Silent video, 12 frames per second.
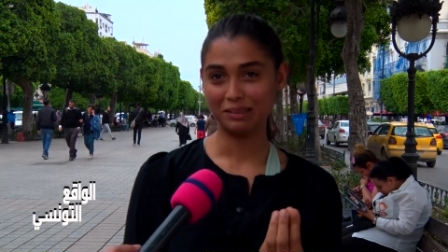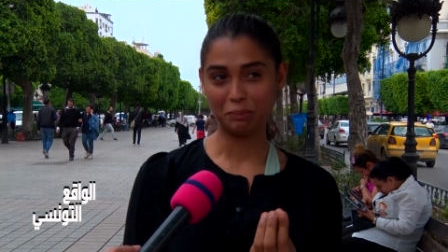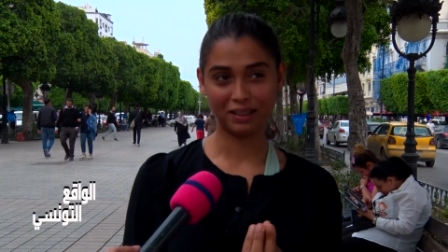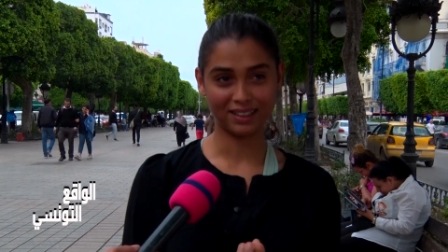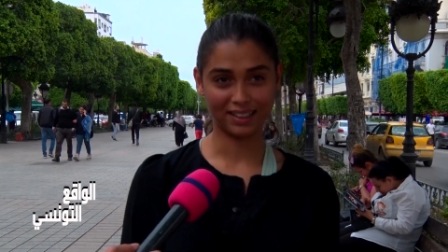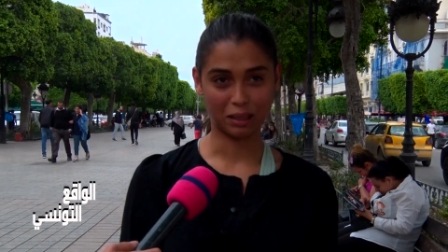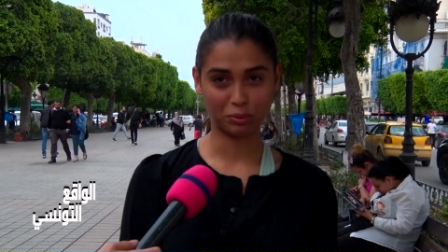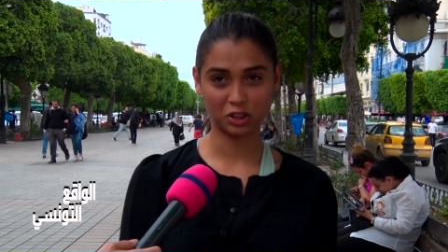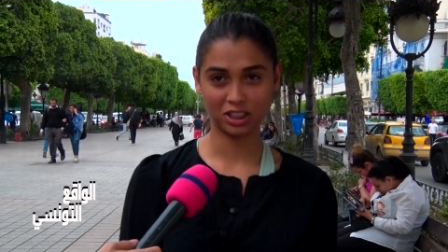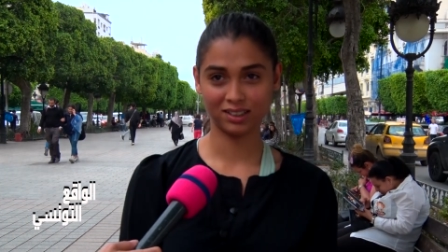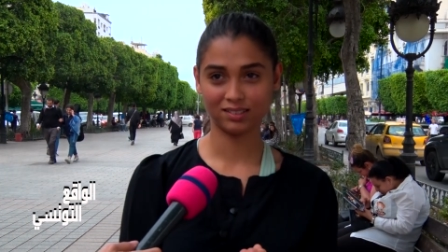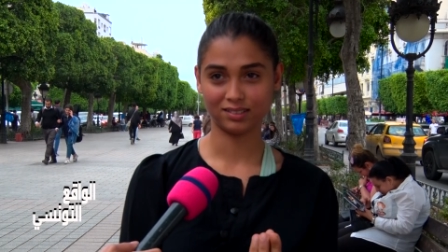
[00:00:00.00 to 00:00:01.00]
نبدل
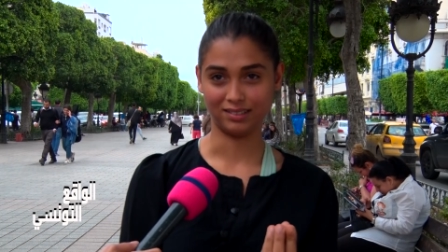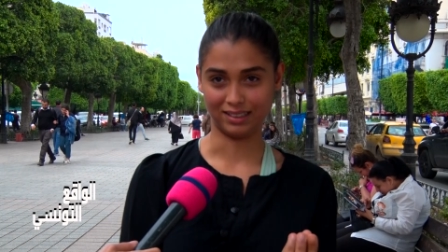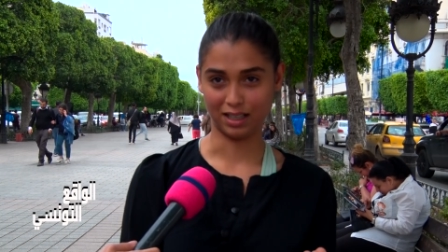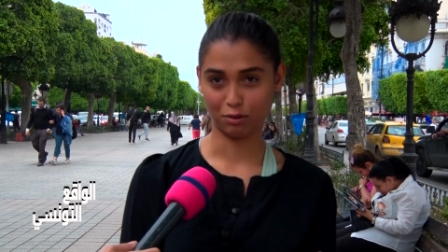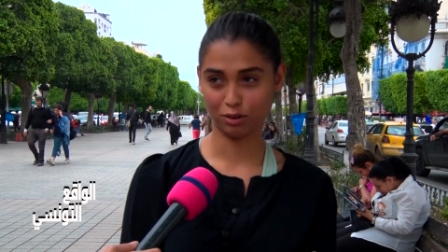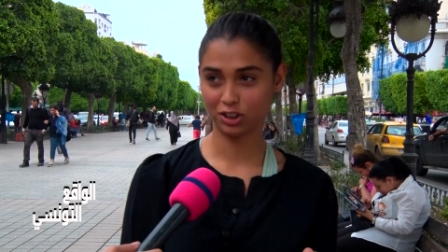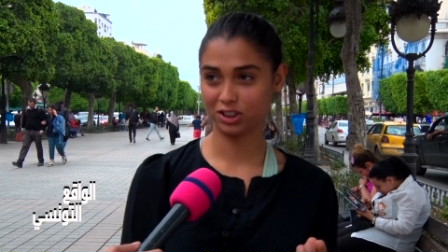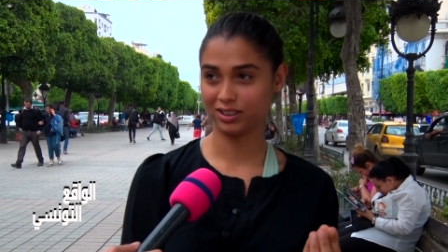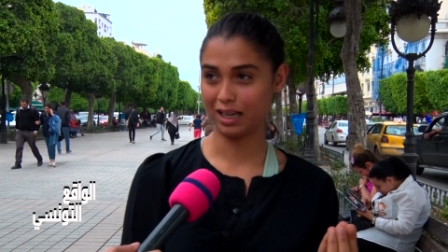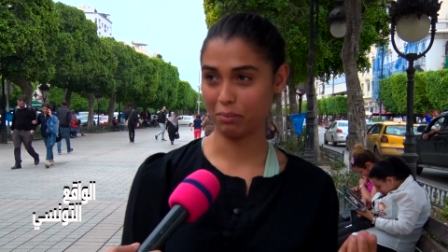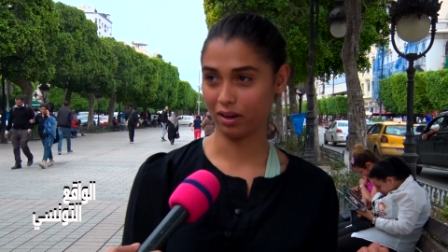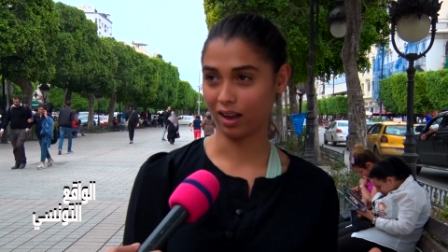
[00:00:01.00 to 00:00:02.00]
دبشي ندوش
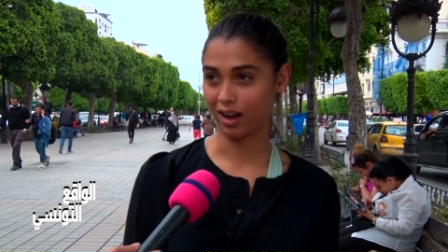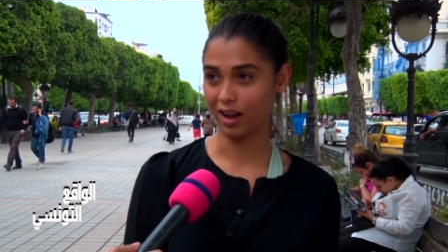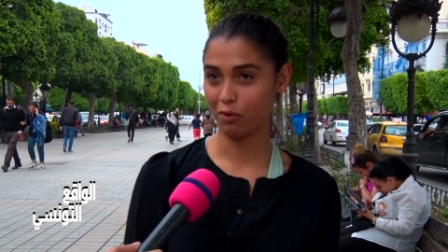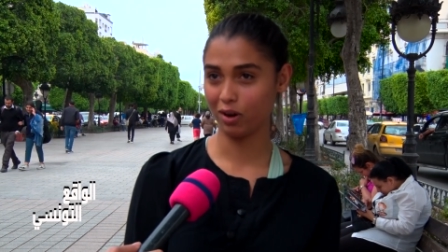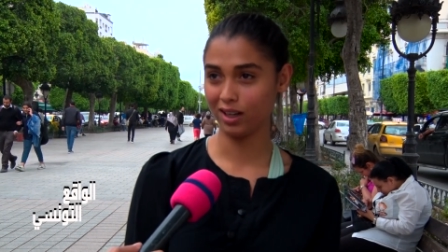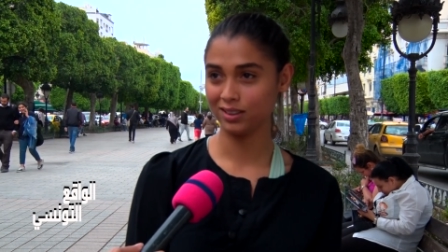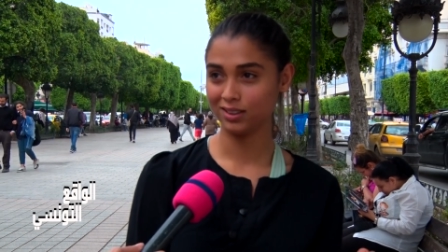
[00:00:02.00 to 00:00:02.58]
نعمل قهوه